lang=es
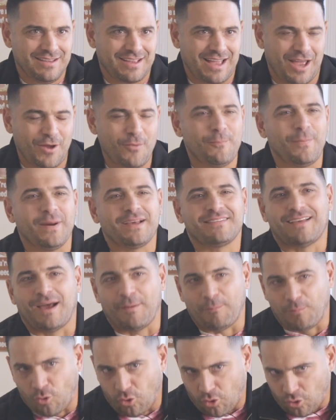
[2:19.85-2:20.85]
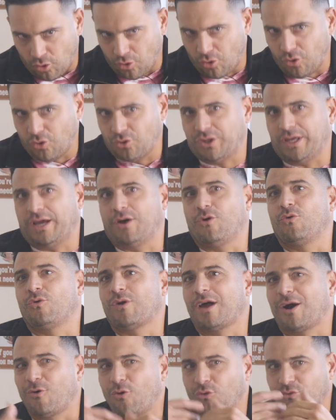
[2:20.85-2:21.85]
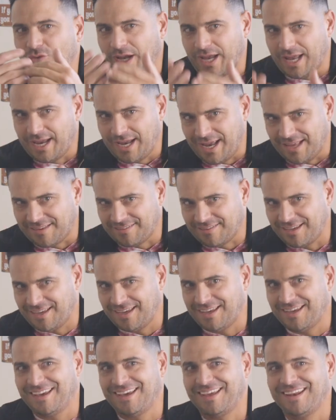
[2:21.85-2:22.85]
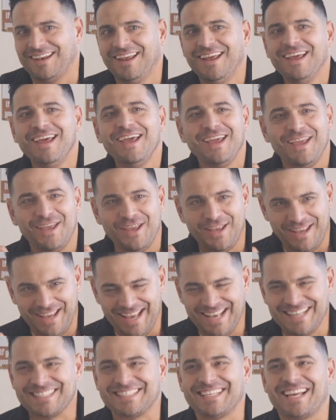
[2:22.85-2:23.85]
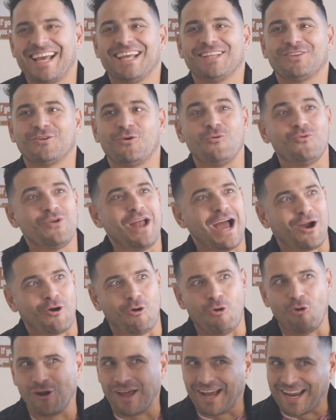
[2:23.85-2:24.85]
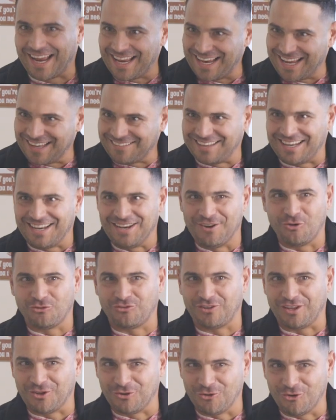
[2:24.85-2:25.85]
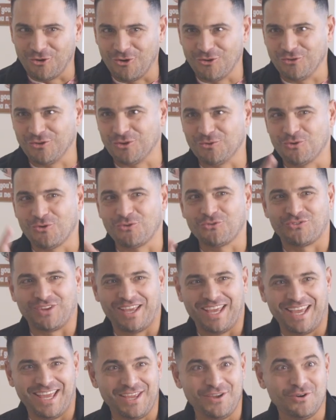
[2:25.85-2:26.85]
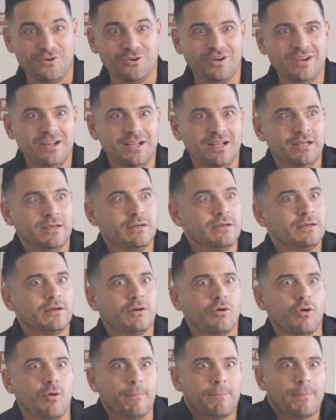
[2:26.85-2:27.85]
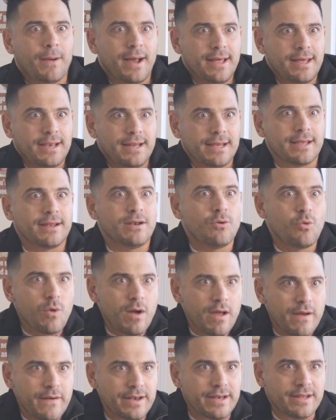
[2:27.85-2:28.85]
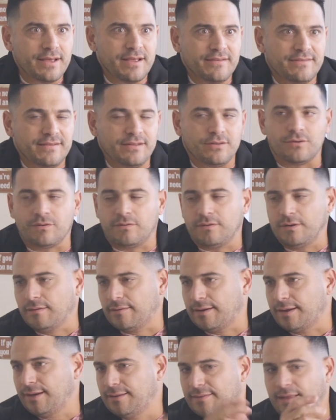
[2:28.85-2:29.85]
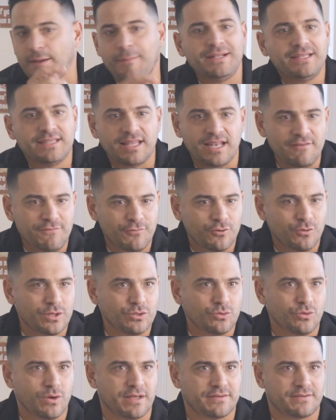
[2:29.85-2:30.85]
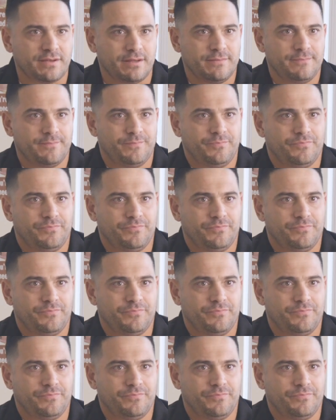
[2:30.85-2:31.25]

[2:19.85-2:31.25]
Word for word: que hay un pasaporte con una cosa que hay que hacer. Exacto, una cola que hay que hacer en no sé dónde, unos sellos. Compadre, que el jueves necesito. bueno, ¿qué? Dame el teléfono de tu casa.